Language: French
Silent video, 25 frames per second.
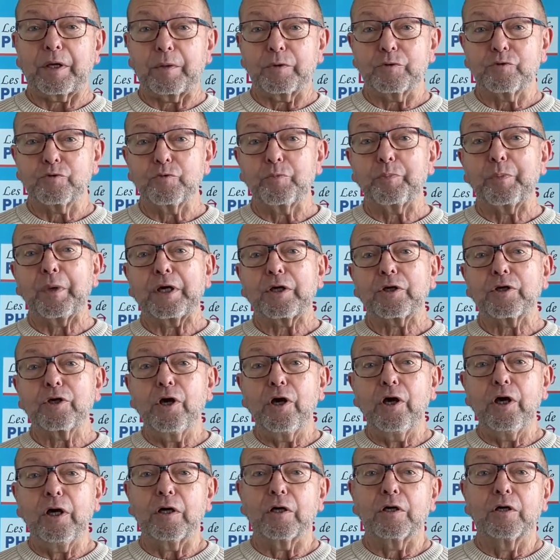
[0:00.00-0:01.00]

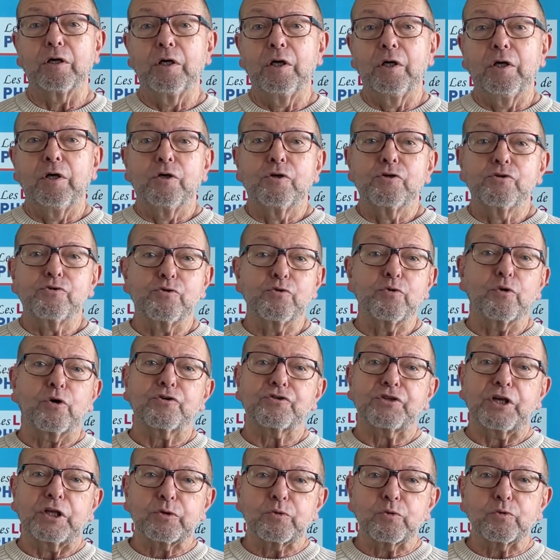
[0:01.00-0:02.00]
supérieures sur
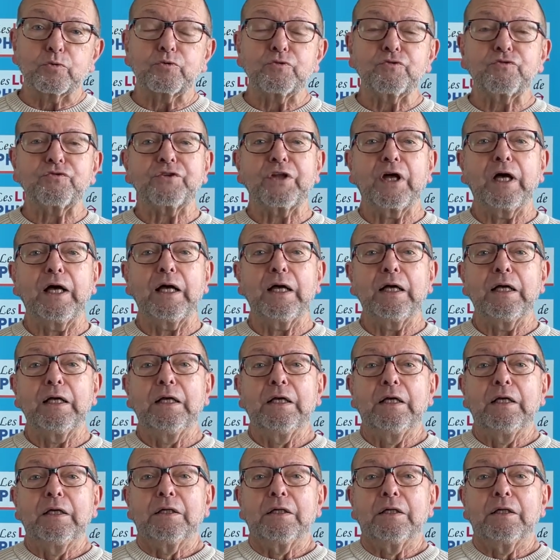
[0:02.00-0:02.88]
Saint-Augustin.